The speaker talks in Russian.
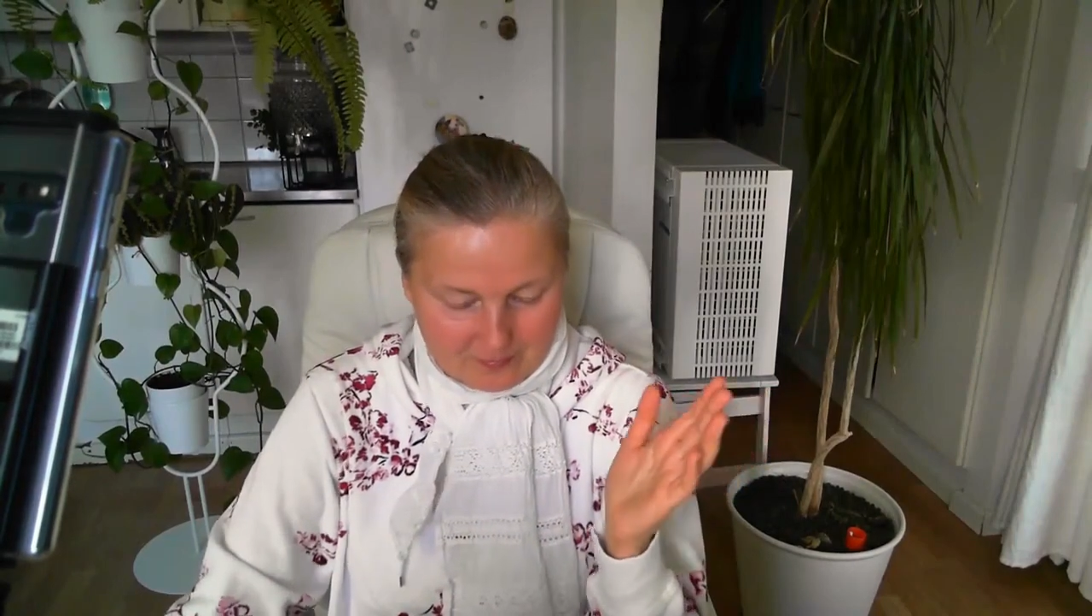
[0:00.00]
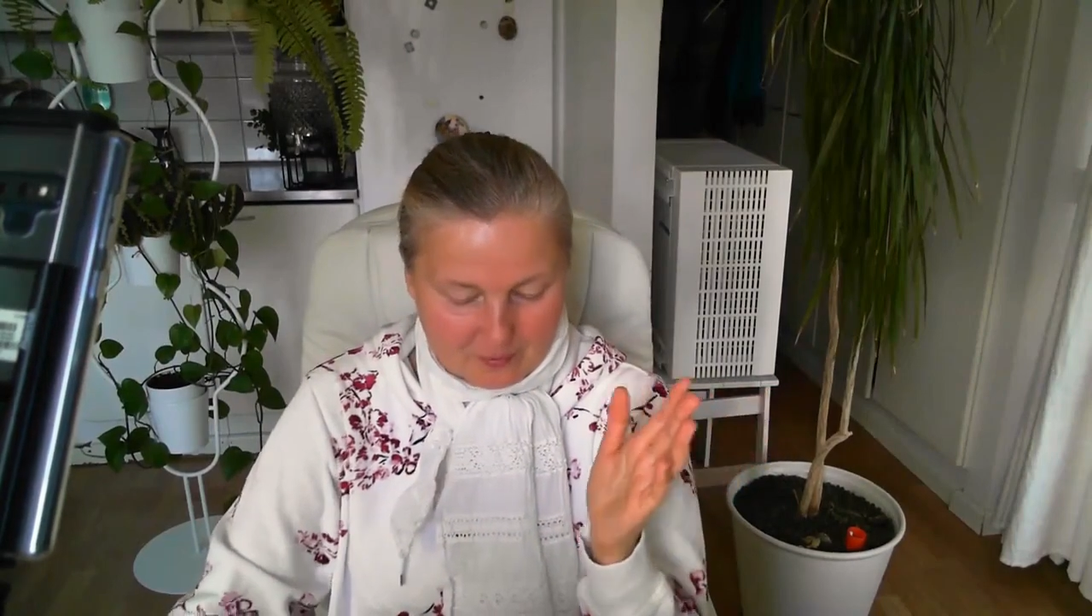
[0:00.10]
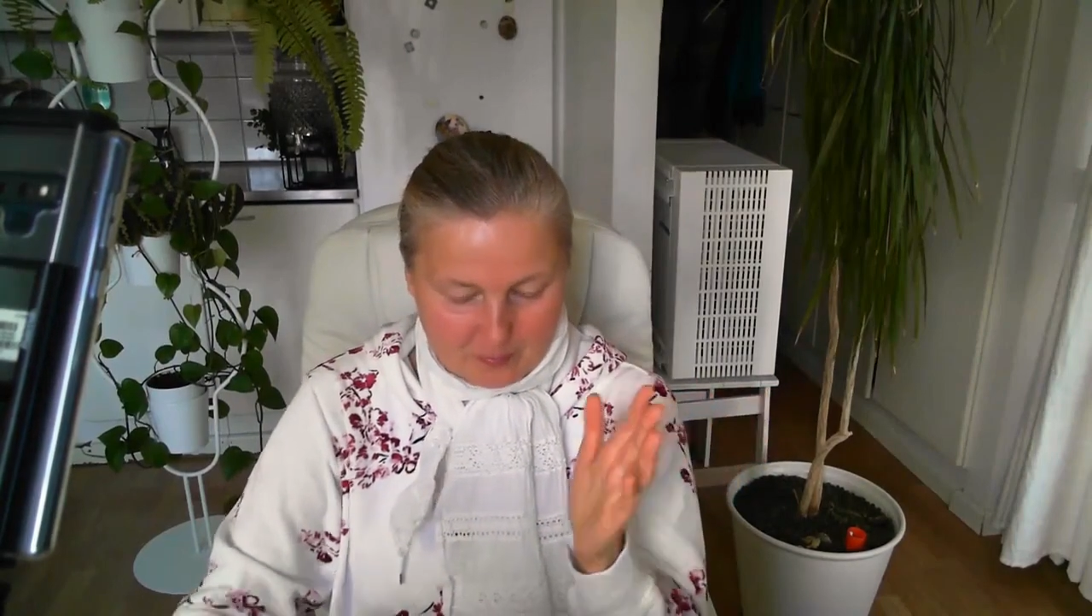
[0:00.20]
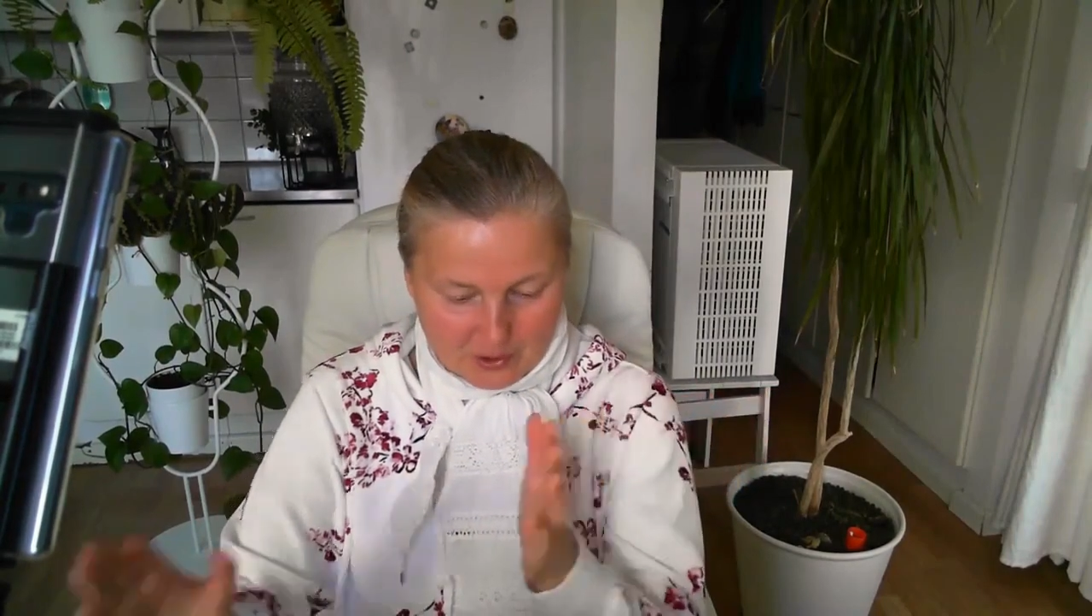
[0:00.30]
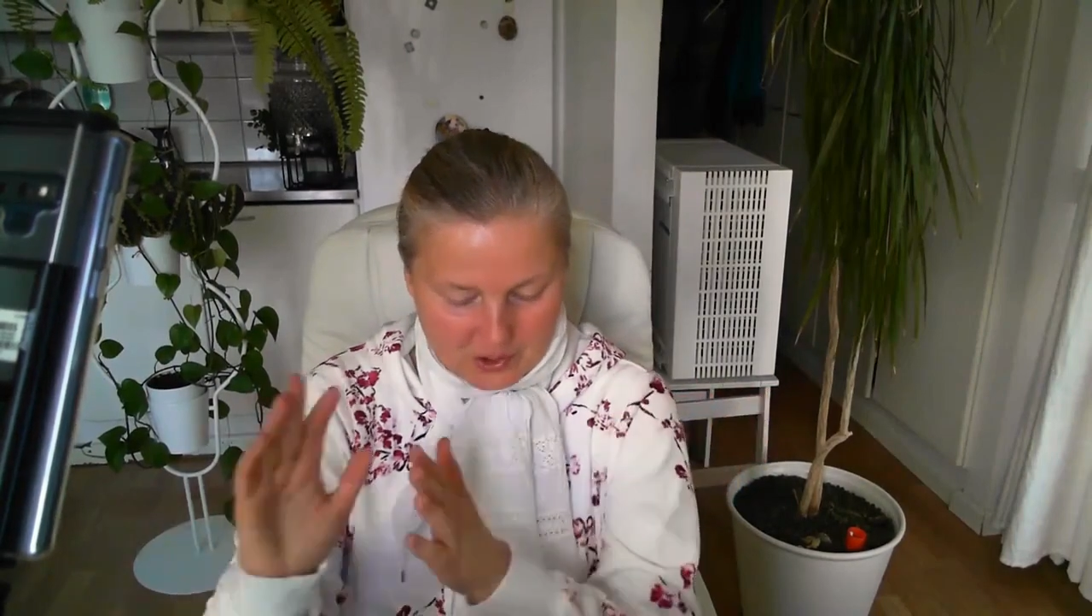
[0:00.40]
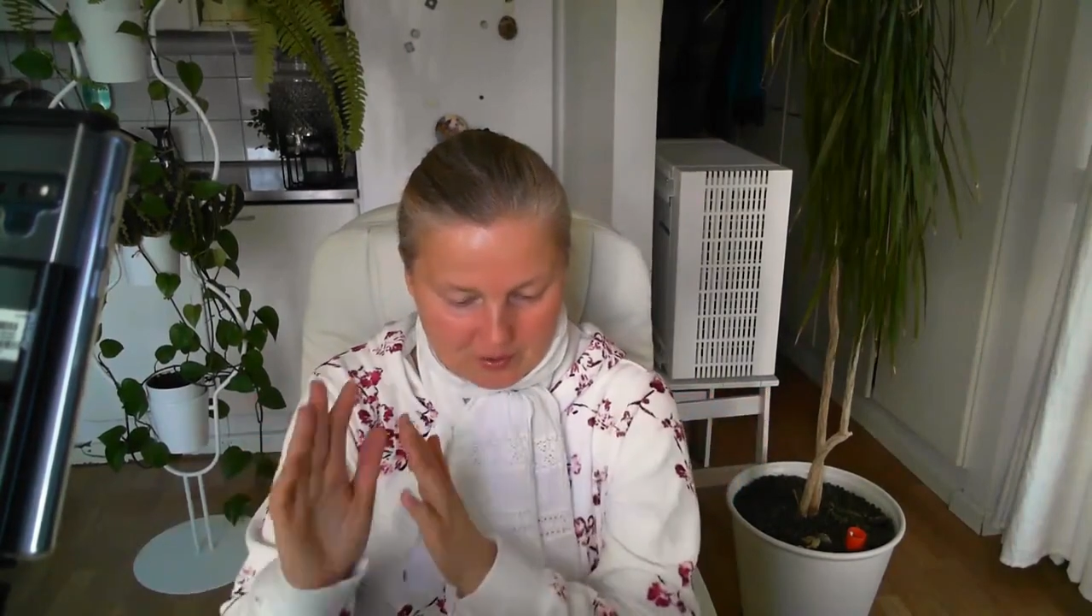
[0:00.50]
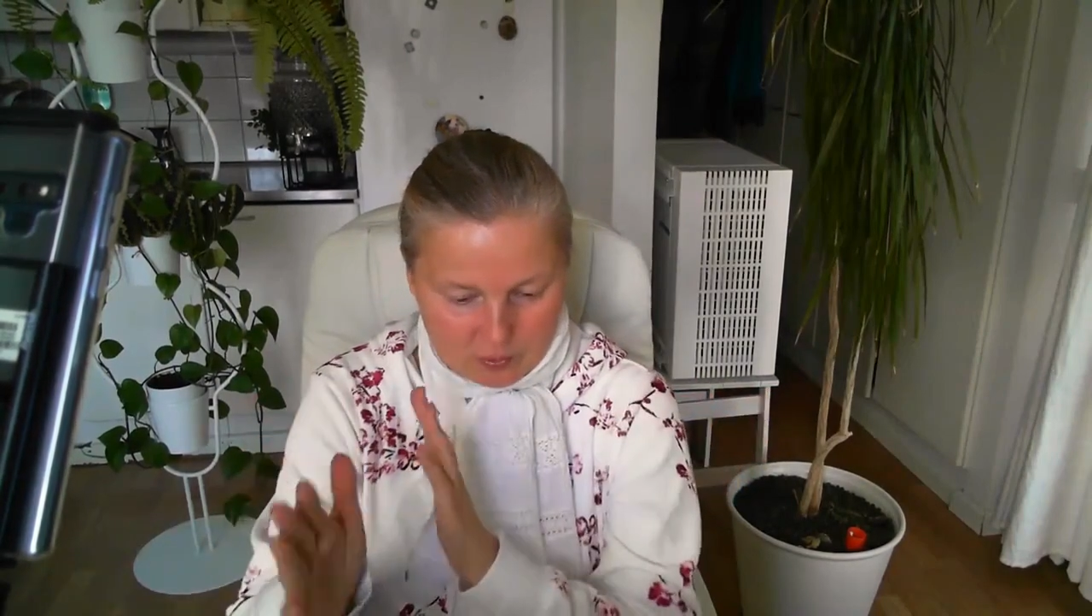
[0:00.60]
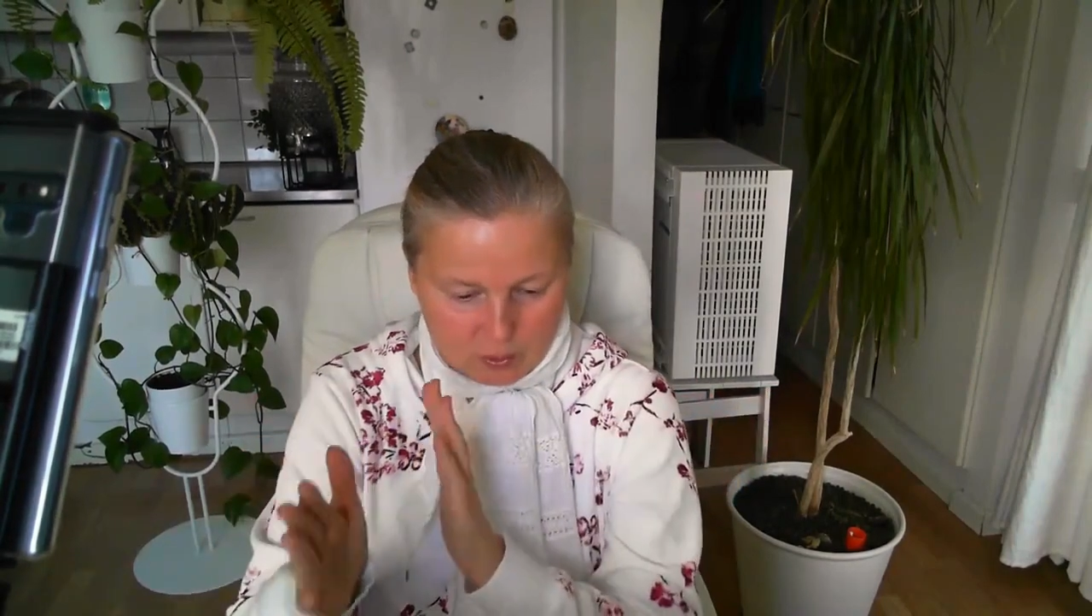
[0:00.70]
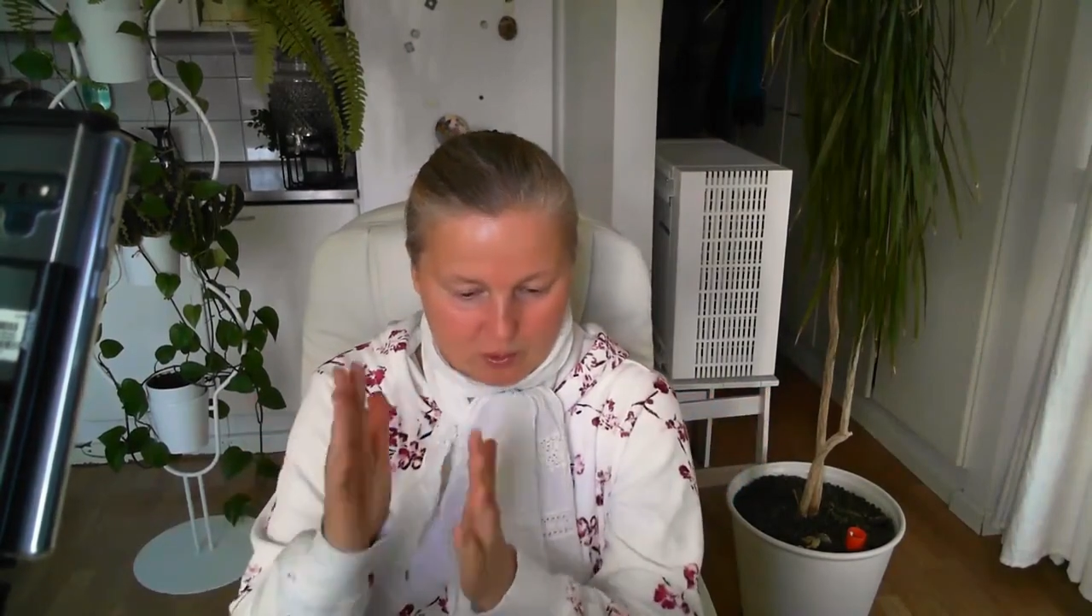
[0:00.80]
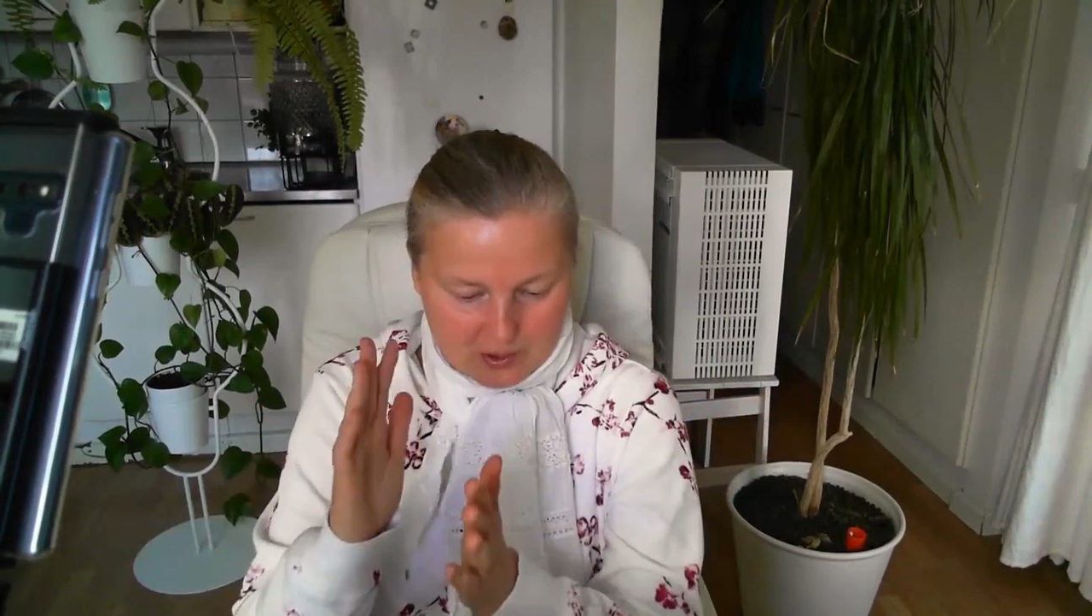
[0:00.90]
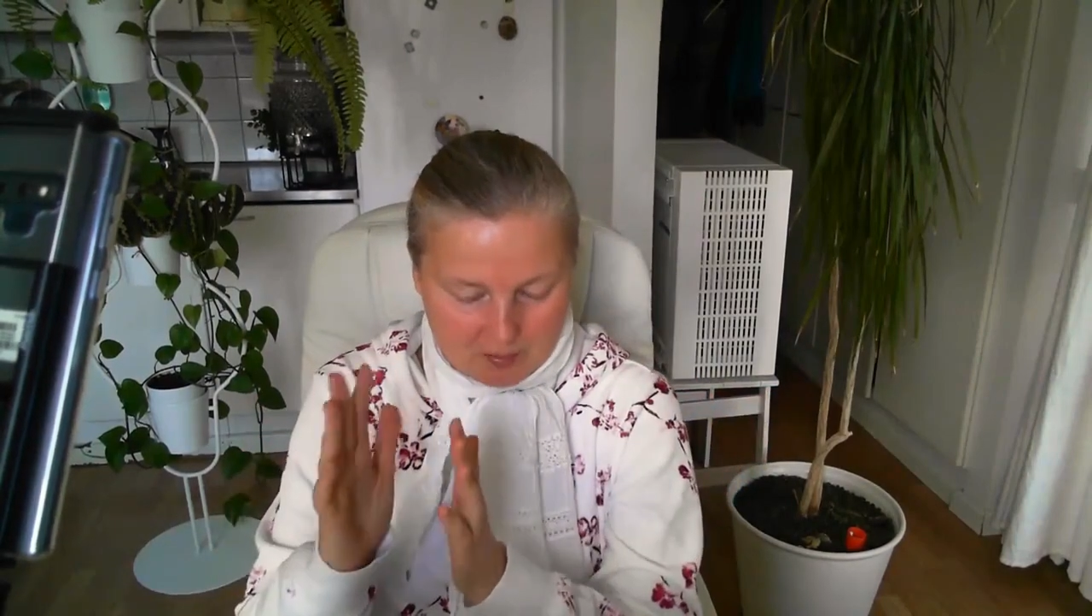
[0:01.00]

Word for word: вы перешли в другой